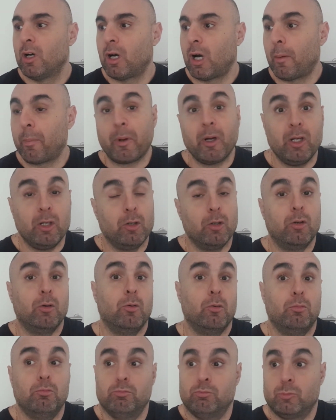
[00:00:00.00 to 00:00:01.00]
Après,
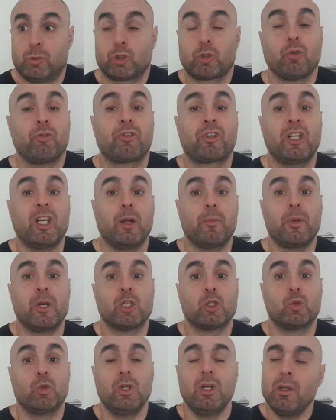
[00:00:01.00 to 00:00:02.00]
euh, je trouve qu'il a bien
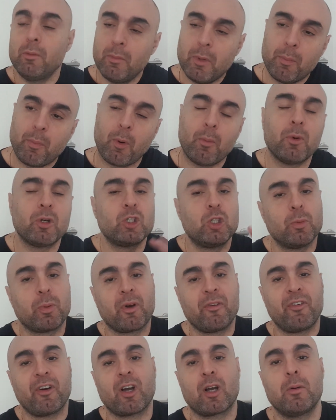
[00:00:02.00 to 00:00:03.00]
joué, mais pour moi, je le
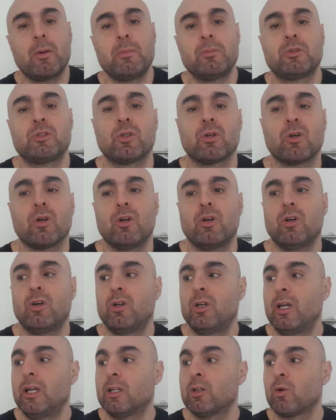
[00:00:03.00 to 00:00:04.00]
préfère quand même sur euh,
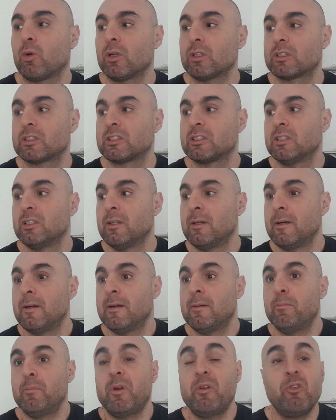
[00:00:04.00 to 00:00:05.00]
l'aile droite.
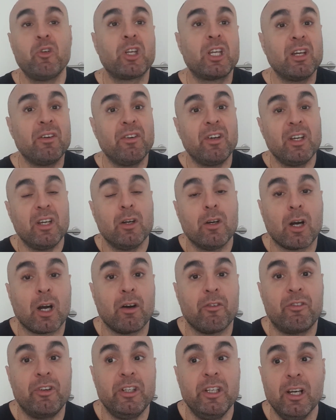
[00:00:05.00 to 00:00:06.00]
Mais vu qu'il y avait euh,
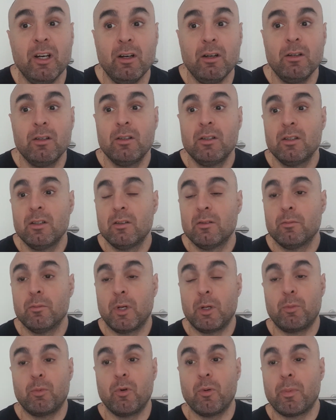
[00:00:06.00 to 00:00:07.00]
Rafinha,
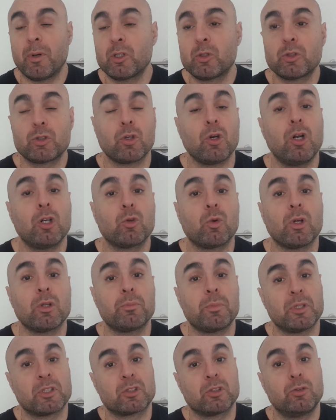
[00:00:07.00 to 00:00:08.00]
bah, il ne pouvait pas jouer sur l'aile droite
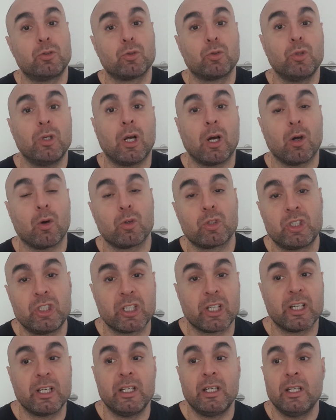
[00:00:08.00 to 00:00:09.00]
parce que du coup, il a
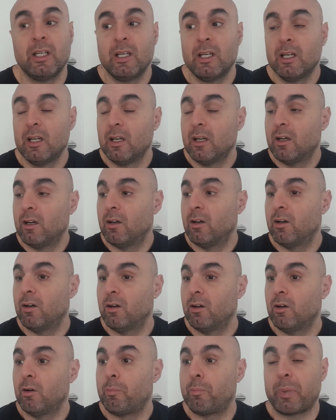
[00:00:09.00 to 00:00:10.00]
retiré
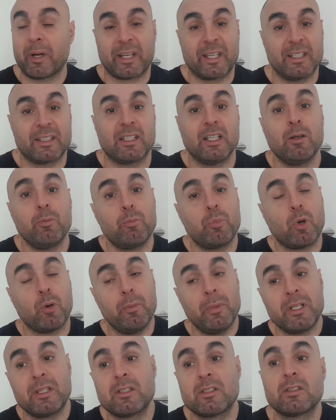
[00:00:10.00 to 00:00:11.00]
Paqueta pour
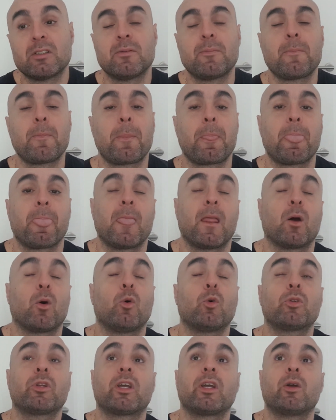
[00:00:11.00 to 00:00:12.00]
mettre
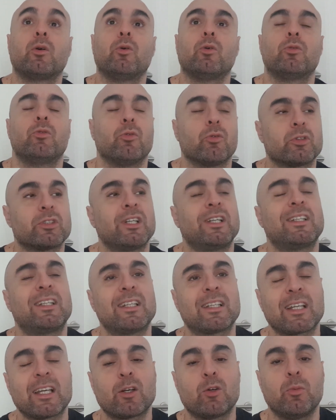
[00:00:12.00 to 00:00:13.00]
Rodrigo. Donc, ça a été
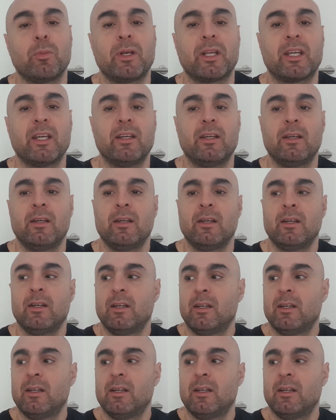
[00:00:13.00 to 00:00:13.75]
très compliqué.